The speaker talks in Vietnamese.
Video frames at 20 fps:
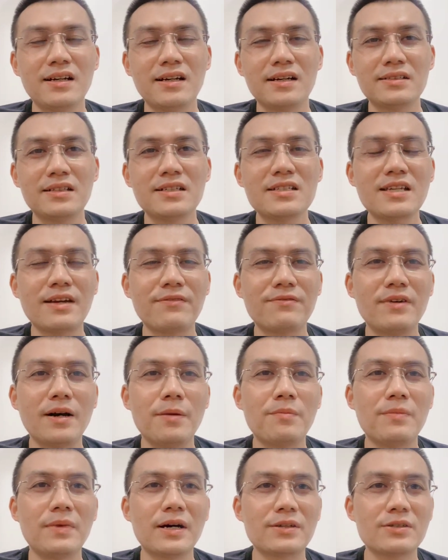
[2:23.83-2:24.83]
Những cái sản
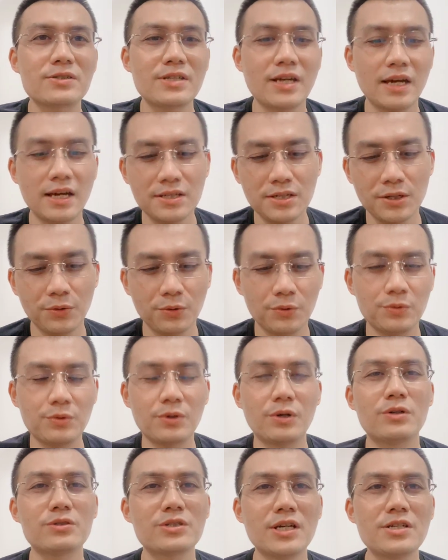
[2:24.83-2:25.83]
phẩm mà nó dễ chịu,
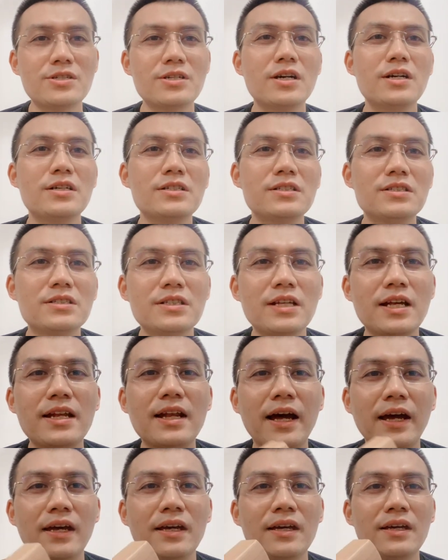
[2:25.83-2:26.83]
nó dễ chơi như thế
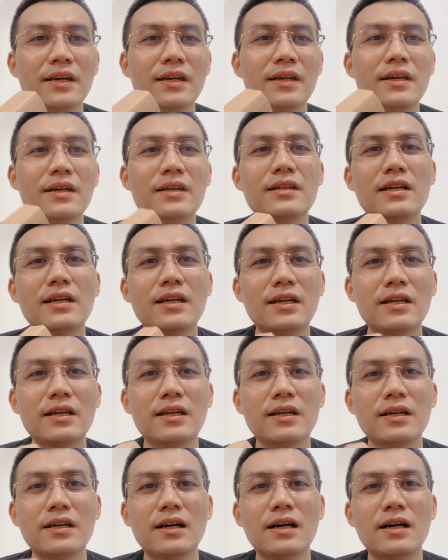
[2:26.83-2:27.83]
này
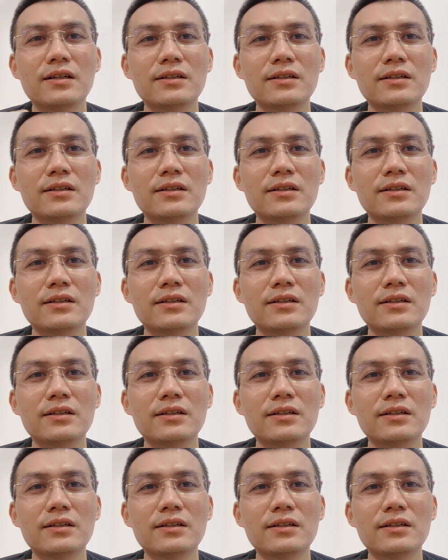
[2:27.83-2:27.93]
thì